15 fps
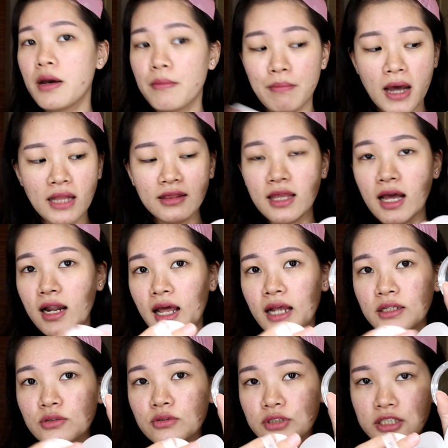
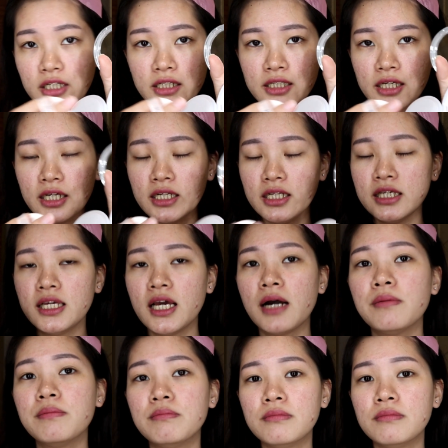bantalan cushionnya ini yang